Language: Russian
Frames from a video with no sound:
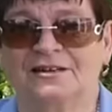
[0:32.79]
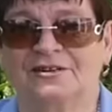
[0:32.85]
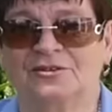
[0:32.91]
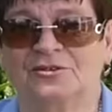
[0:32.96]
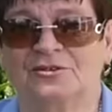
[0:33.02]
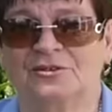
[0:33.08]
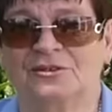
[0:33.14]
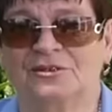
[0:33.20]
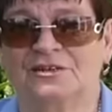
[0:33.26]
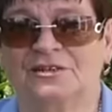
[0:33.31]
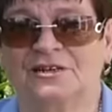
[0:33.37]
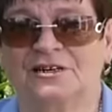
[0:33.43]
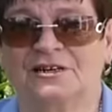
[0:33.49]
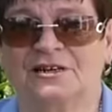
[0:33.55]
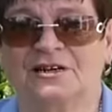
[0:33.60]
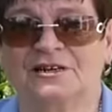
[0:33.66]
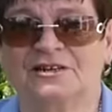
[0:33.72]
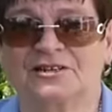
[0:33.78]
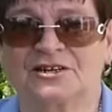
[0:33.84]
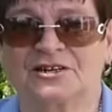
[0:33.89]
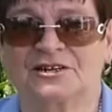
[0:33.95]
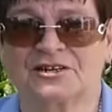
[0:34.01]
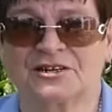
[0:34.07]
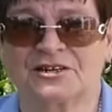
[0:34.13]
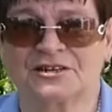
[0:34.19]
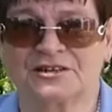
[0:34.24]
ну, за
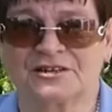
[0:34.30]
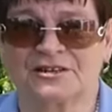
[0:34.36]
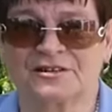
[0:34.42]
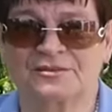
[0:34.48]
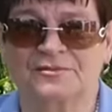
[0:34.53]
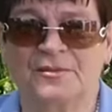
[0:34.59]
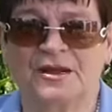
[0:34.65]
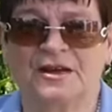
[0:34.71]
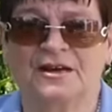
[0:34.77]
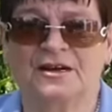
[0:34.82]
отца сказать,